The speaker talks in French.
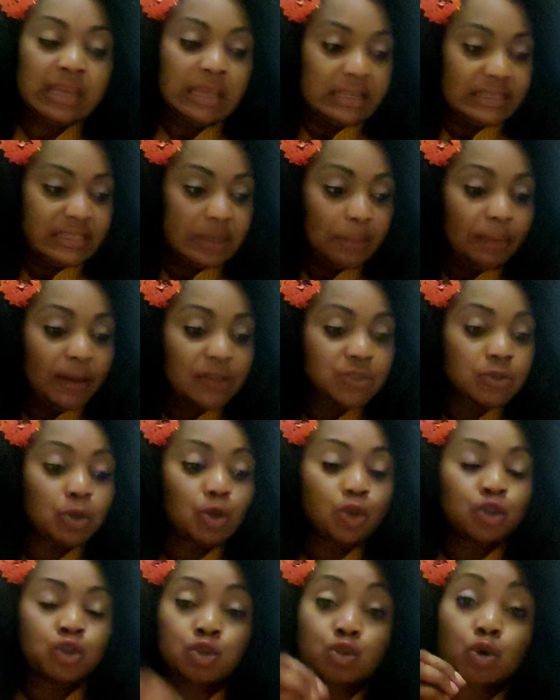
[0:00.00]
C'est parce
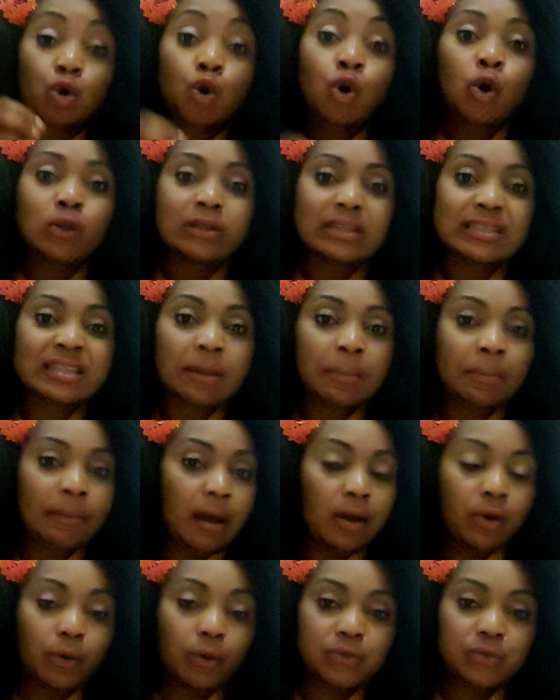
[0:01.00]
que tu ne connaissais pas
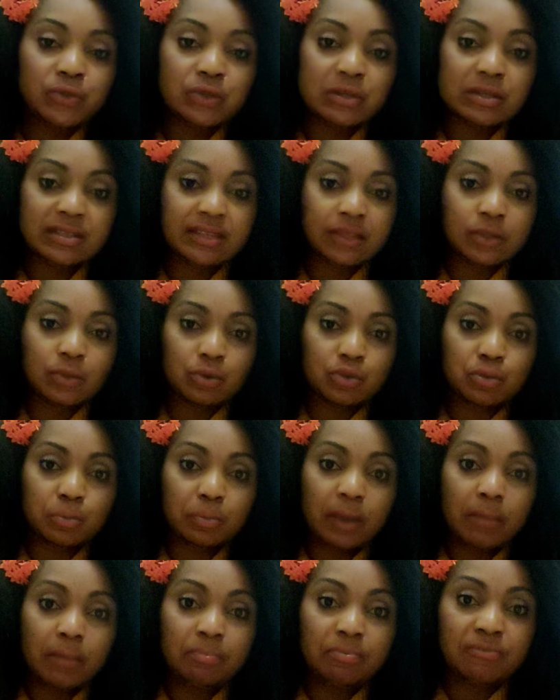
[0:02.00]
encore utiliser ton
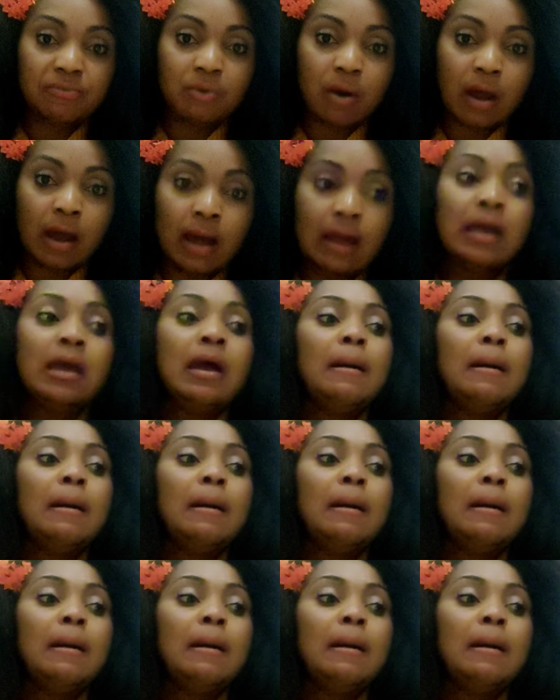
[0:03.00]
super pouvoir.